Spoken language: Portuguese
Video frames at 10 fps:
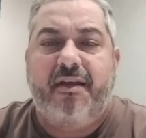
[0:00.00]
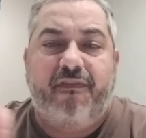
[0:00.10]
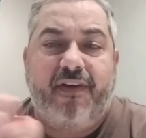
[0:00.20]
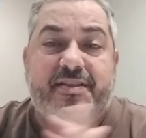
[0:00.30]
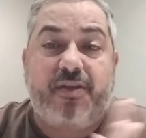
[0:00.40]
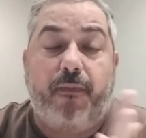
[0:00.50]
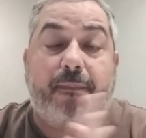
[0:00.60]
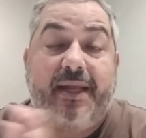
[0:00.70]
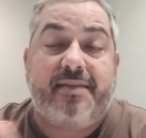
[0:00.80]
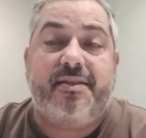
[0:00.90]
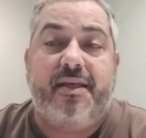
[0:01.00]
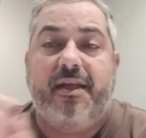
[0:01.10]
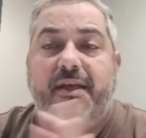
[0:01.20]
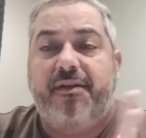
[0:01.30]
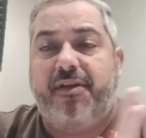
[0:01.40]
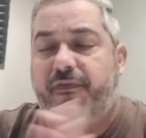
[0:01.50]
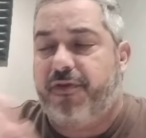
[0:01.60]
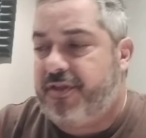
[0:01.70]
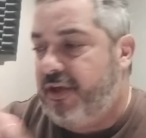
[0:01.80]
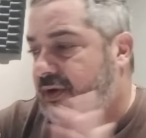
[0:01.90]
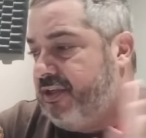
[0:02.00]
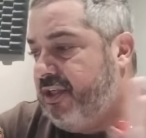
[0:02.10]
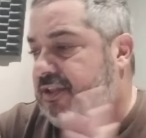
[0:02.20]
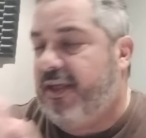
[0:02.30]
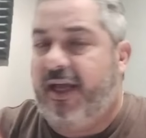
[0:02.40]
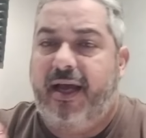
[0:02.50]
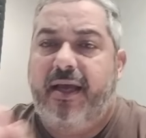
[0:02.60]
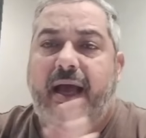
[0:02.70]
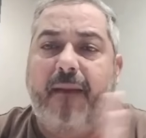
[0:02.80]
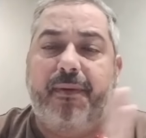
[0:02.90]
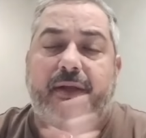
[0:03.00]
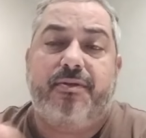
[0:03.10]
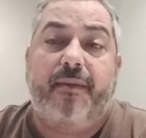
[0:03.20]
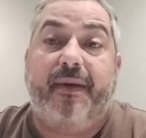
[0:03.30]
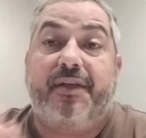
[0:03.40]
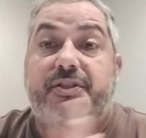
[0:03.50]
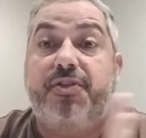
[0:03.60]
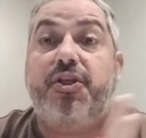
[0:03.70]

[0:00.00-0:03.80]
Vai ser um prazer ter você com a gente lá. Planos a partir de R$